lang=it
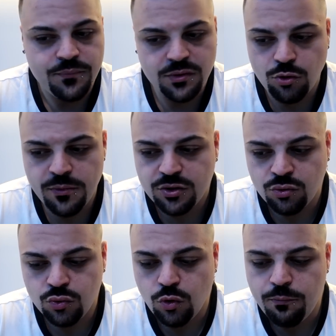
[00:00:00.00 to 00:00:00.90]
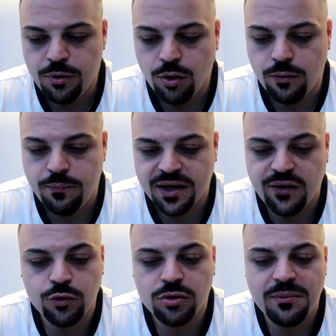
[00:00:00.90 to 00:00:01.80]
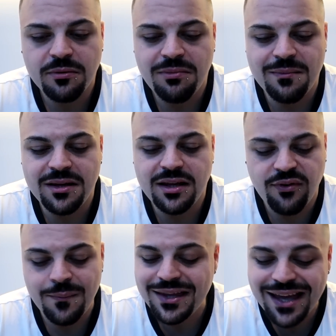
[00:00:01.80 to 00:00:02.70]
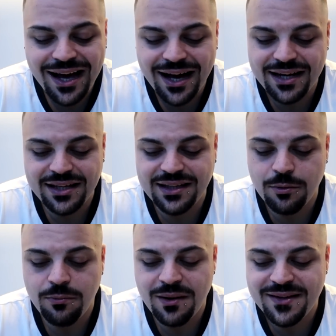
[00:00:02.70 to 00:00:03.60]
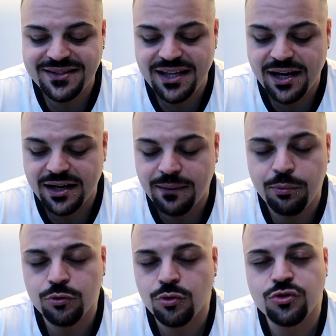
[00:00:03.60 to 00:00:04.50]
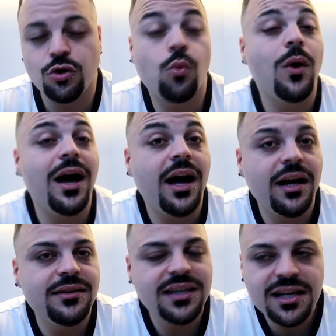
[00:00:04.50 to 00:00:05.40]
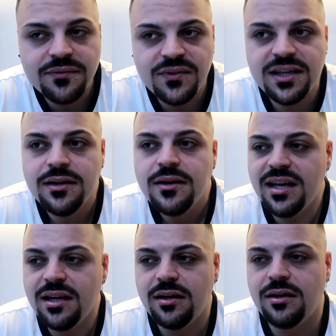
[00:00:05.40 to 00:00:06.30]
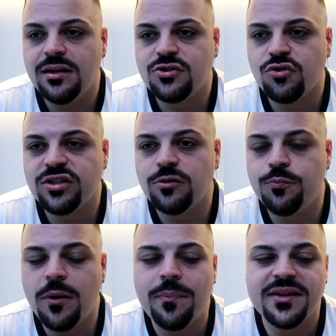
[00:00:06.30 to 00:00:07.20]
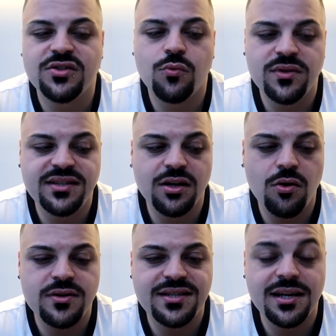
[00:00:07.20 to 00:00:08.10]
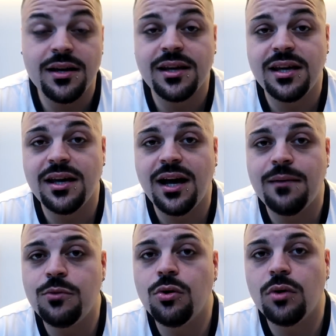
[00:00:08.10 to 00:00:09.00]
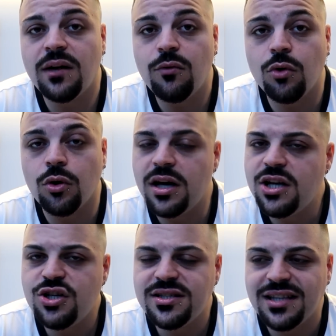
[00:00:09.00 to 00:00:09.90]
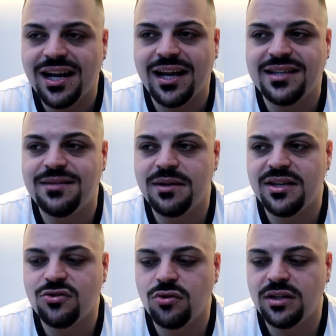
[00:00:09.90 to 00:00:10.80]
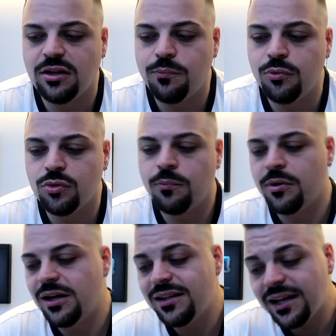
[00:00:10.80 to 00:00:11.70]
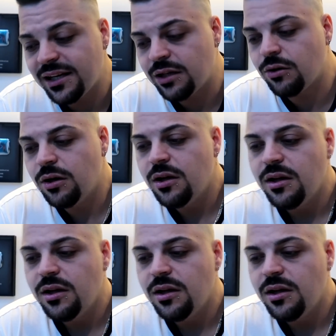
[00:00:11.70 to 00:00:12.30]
non lo metto in dubbio, perché ho avuto dei problemi familiari, dei problemi esterni che appunto non sto qua a dirvi e eh, sono stato più appresso a queste cose che al mio lavoro e ci sta ragazzi perché sono andato appunto un po' nel declino